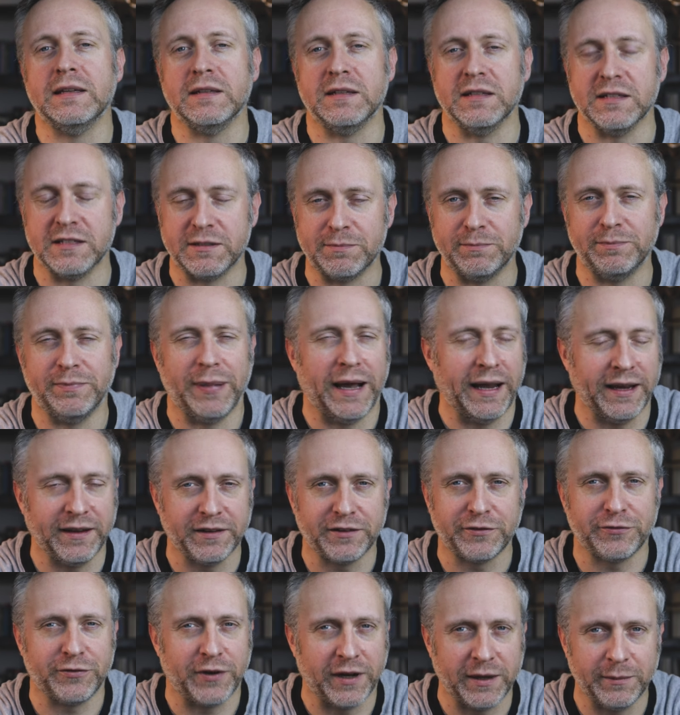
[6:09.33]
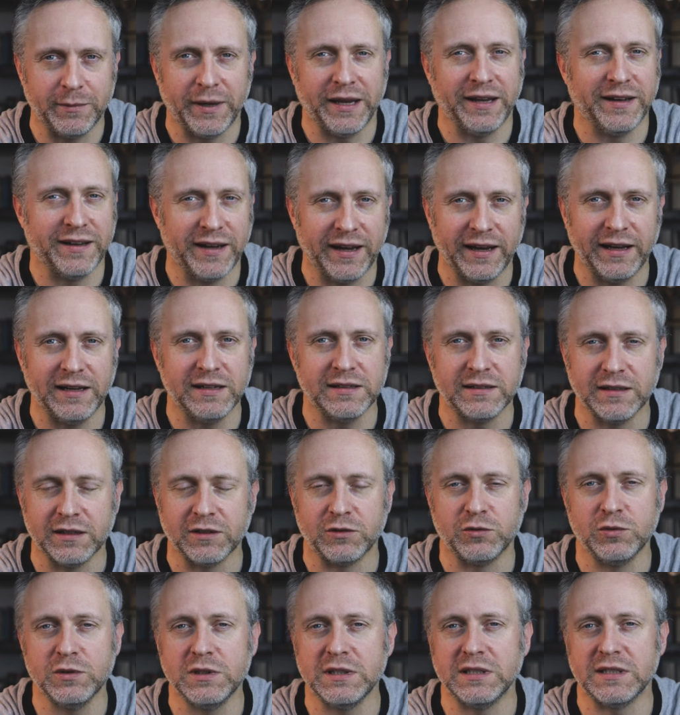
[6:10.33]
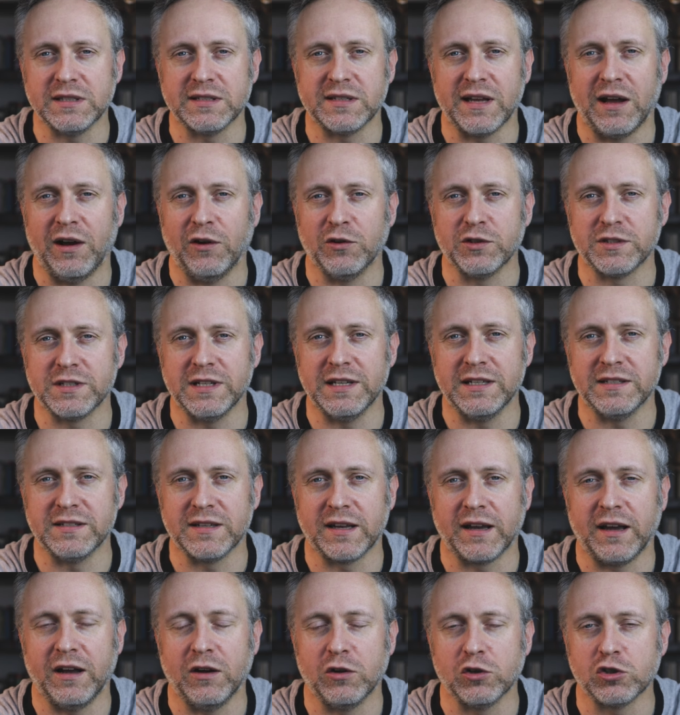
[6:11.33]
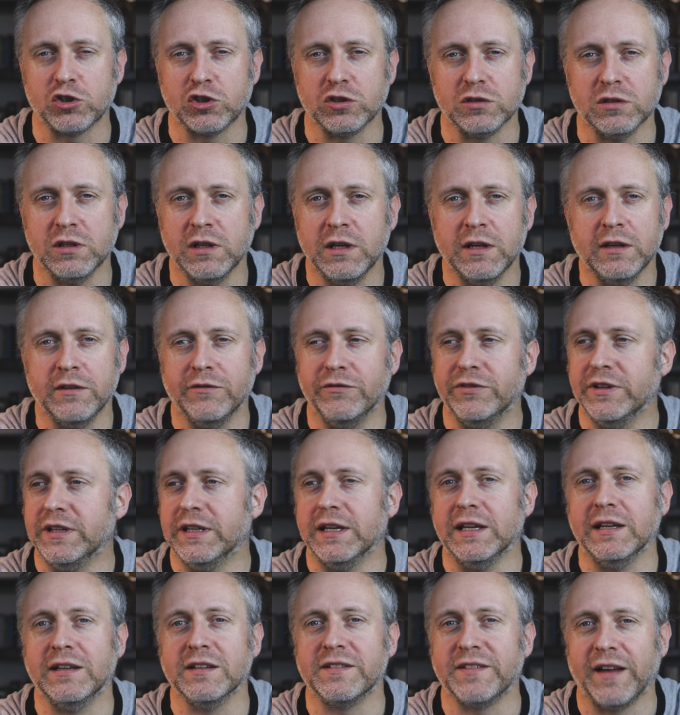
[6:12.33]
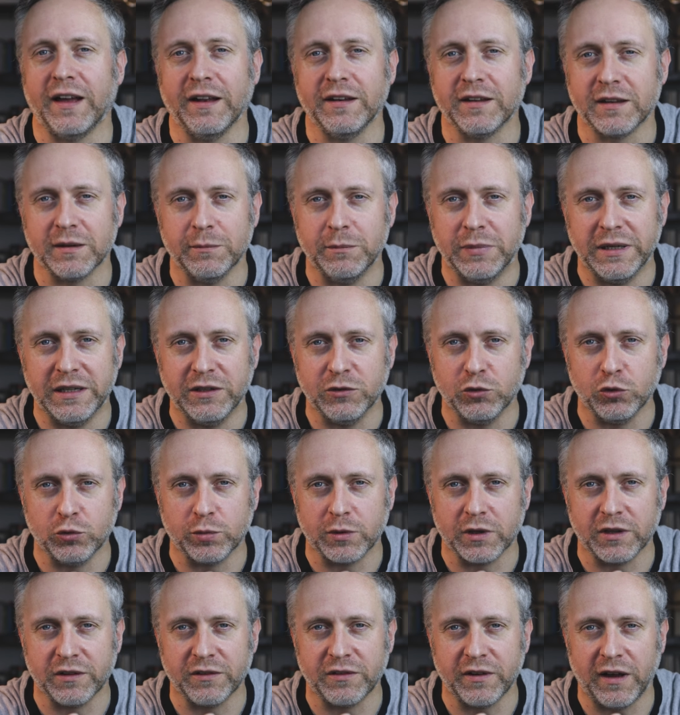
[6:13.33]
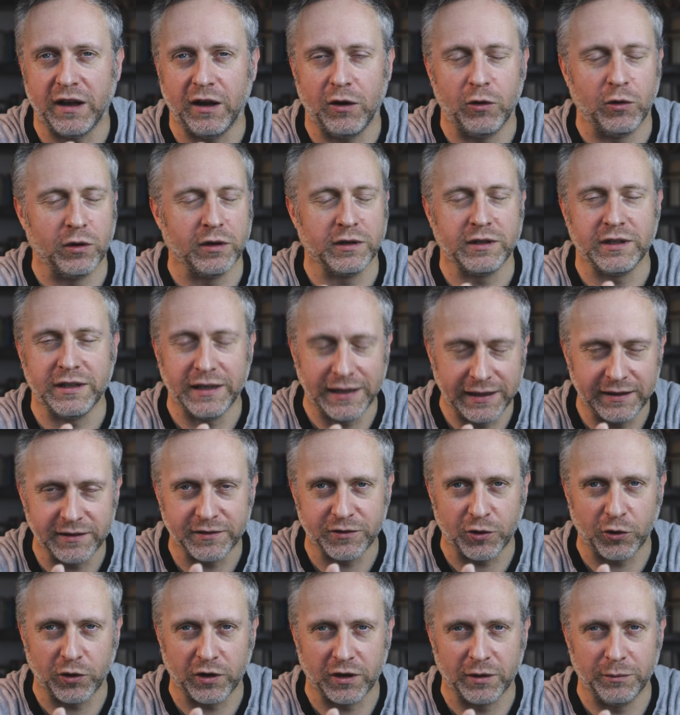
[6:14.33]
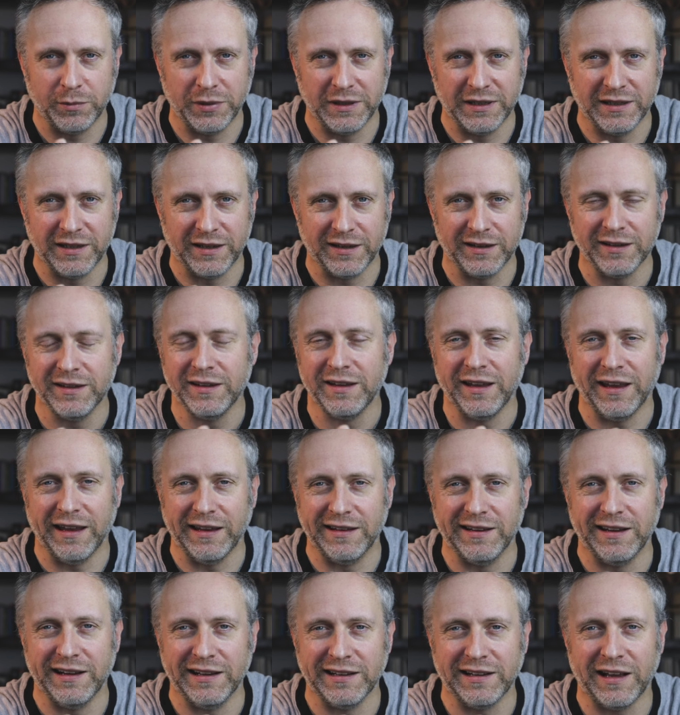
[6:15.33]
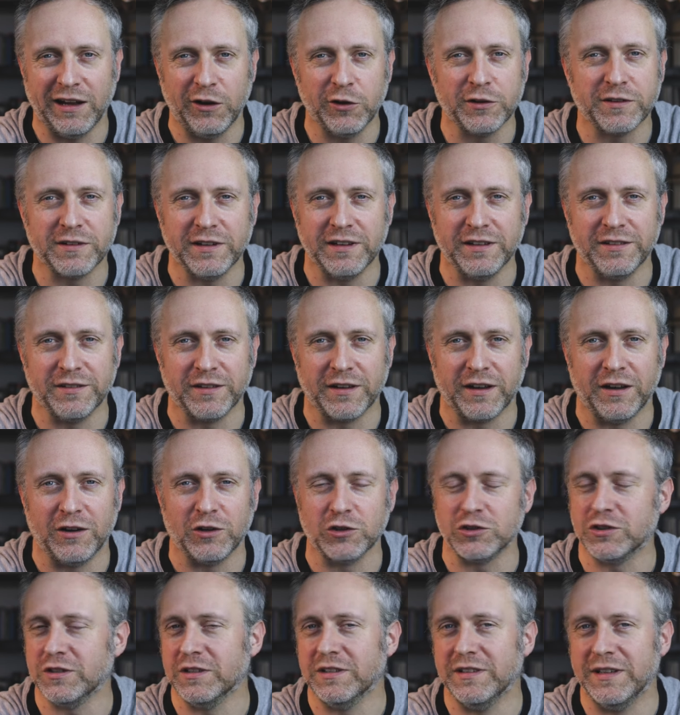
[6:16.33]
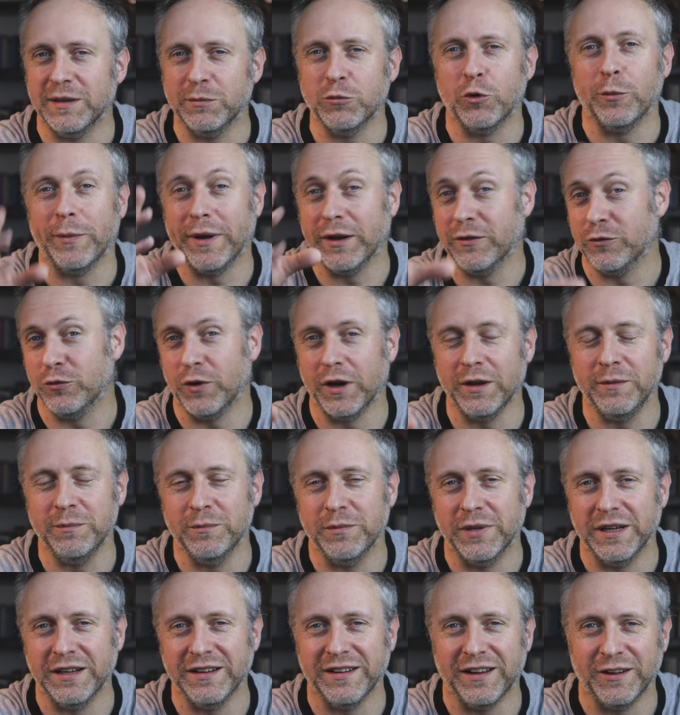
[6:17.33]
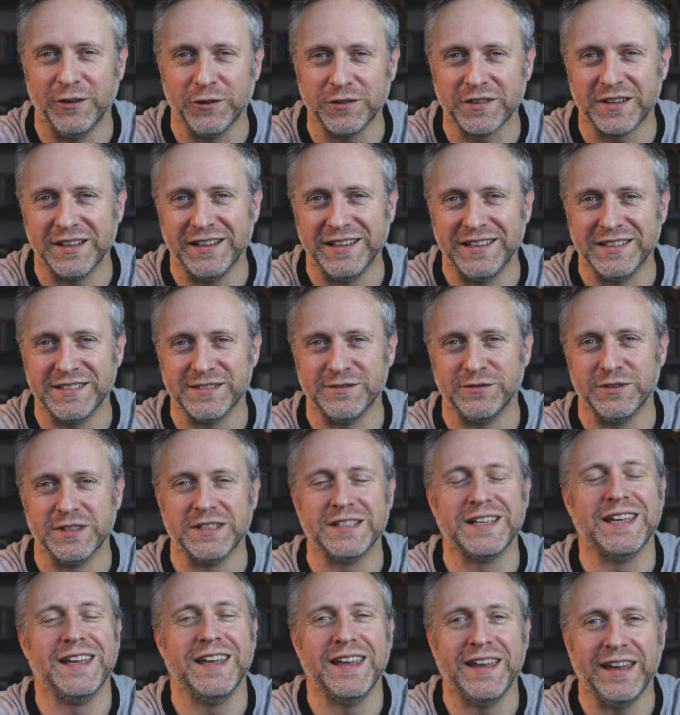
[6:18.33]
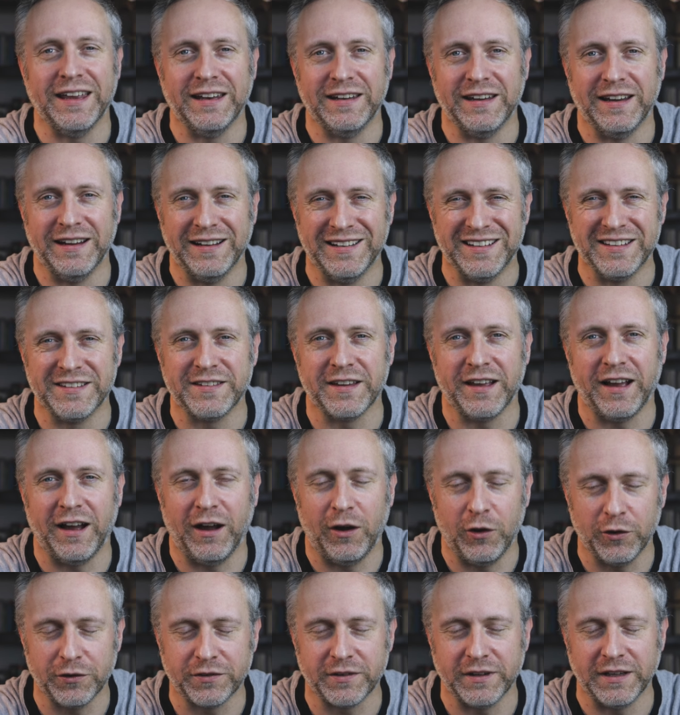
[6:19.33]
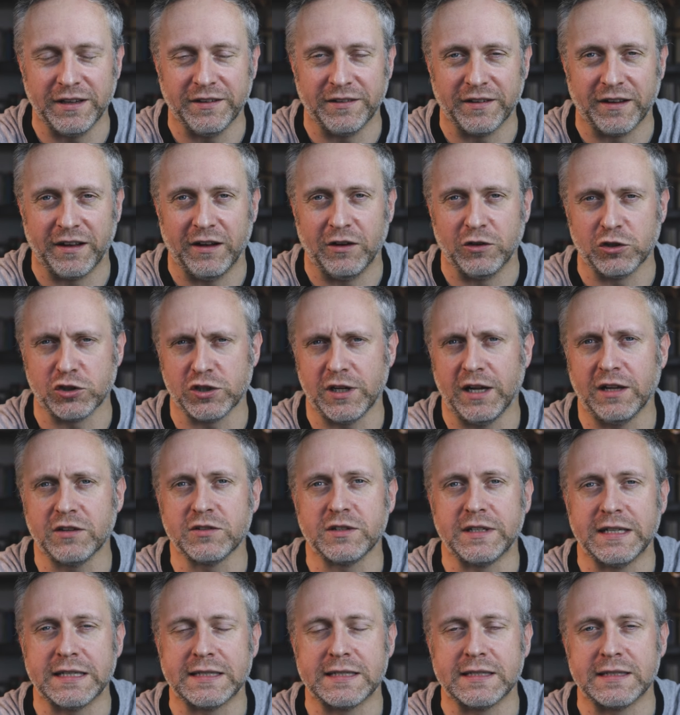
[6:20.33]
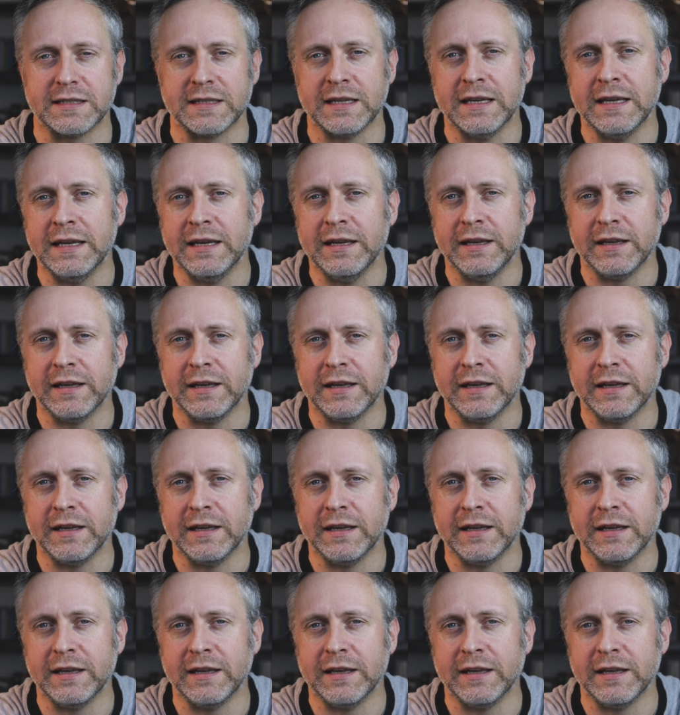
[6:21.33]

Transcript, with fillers: Das Bias Frame enthält natürlich das Ausleserauschen, wie jedes andere Bild übrigens auch. Jedes eurer Bilder enthält Ausleserauschen. In dem Moment, wo ein Bild ausgelesen wird, enthält es Ausleserauschen. Also das ist